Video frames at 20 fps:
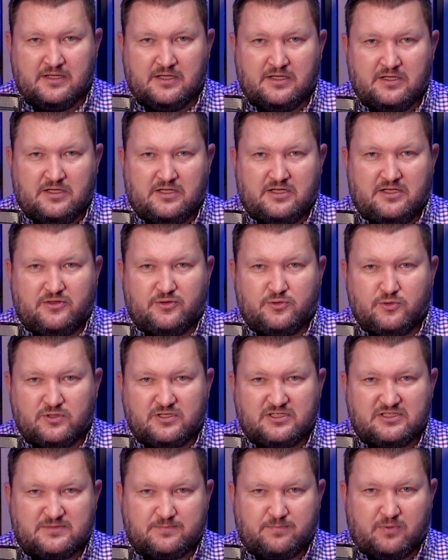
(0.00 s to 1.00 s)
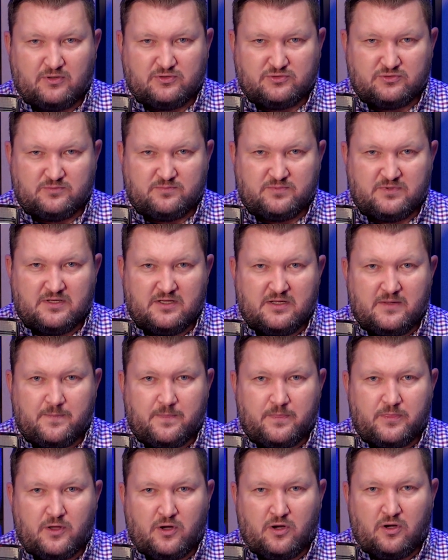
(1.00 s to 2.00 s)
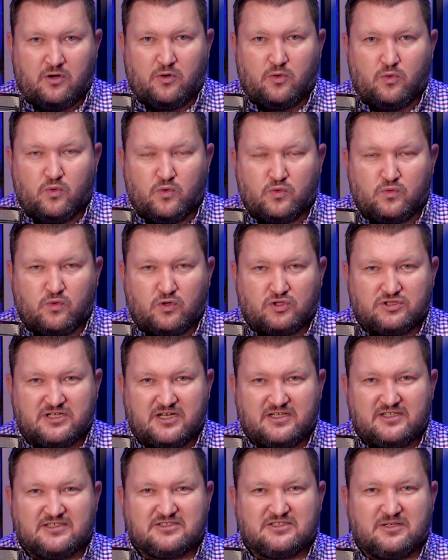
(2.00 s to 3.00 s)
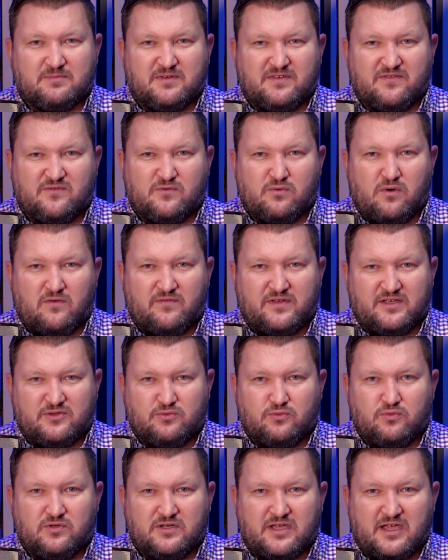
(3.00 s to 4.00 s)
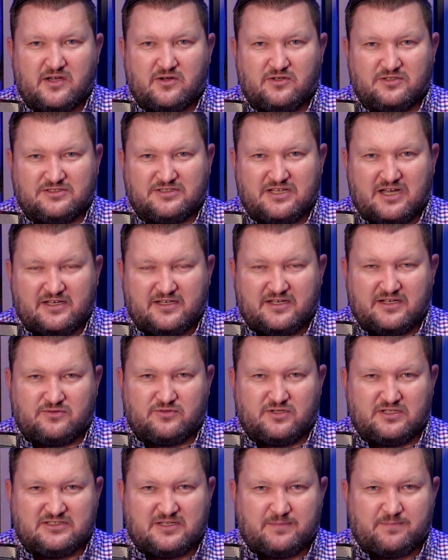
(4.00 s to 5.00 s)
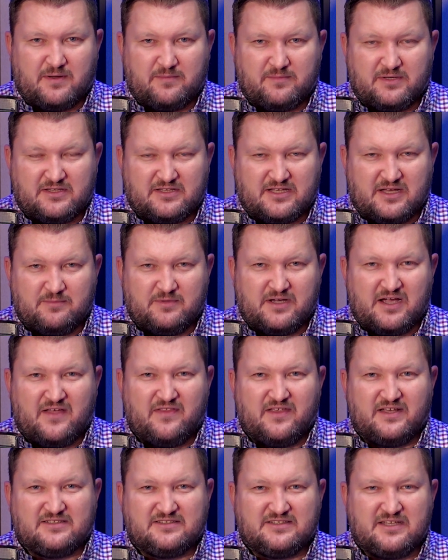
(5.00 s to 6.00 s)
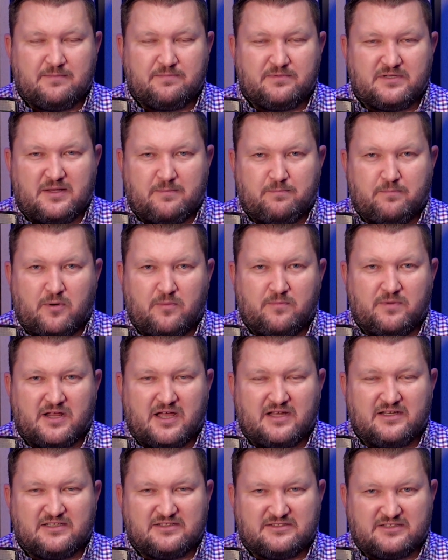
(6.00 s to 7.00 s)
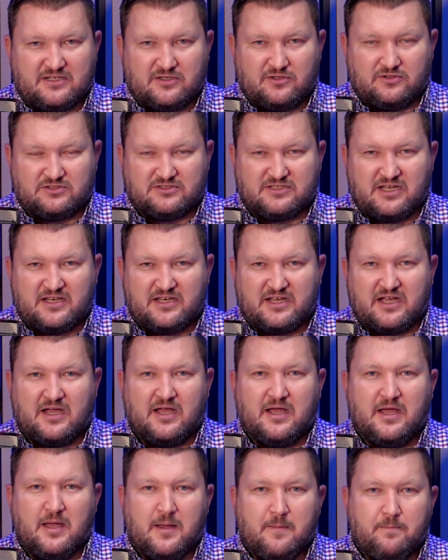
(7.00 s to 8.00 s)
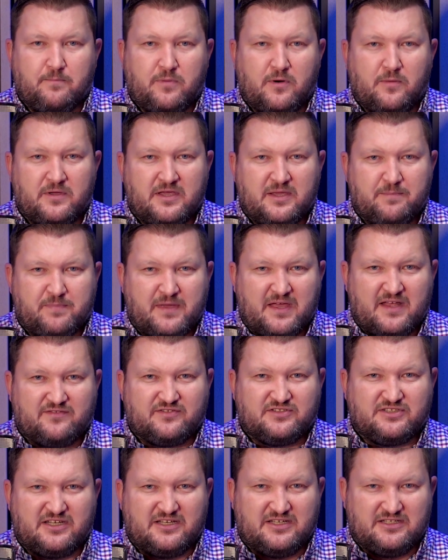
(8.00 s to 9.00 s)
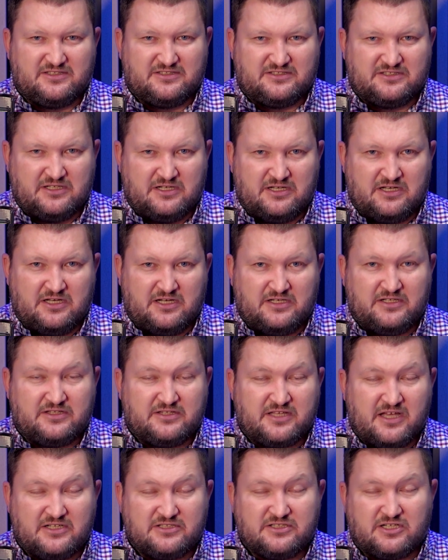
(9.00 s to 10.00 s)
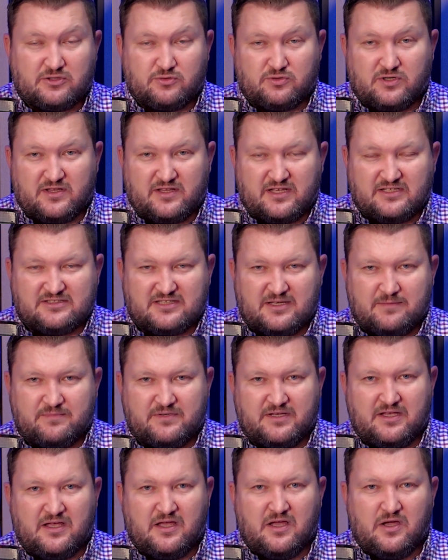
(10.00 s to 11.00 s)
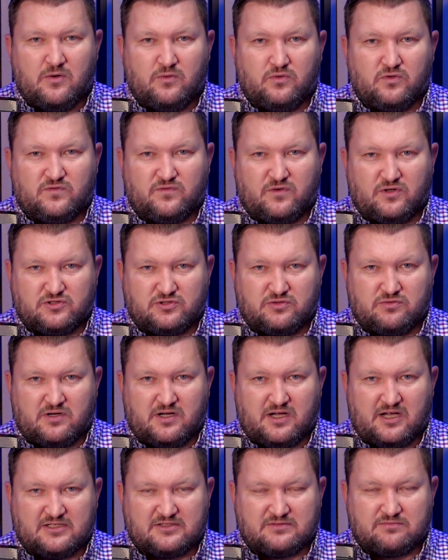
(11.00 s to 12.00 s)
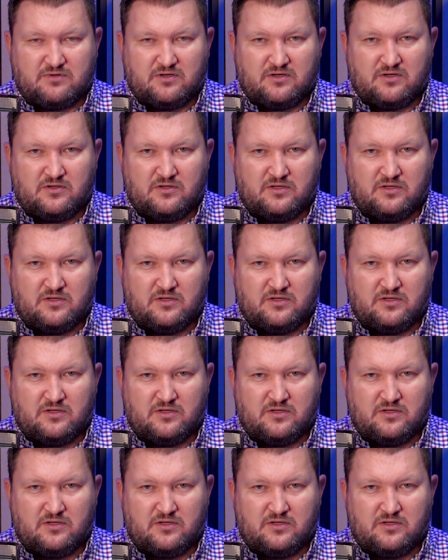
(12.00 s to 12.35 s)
E, drugi sposób to ułożenie sobie w głowie długiego zdania, które zapamiętamy, a następnie pobranie z tego zdania po pierwszej e, literze, które następnie utworzą hasło.